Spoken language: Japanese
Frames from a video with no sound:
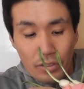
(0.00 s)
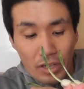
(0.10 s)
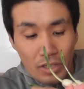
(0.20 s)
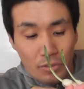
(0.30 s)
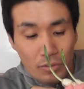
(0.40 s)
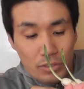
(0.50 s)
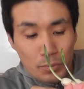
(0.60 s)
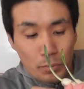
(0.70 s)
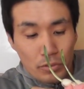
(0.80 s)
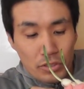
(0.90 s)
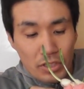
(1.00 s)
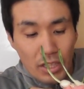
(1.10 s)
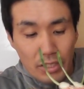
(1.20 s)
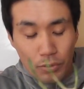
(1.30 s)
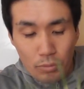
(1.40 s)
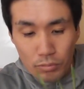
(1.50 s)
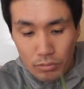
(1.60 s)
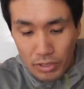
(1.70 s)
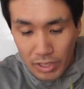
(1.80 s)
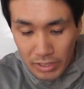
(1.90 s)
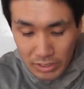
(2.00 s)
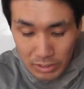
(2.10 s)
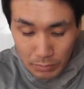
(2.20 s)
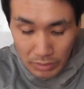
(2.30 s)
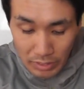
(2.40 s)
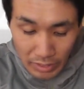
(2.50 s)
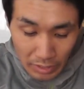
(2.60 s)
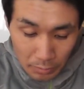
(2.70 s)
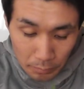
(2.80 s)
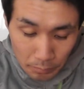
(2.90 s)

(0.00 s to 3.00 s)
あのスポンジの中に本当に入ってしまって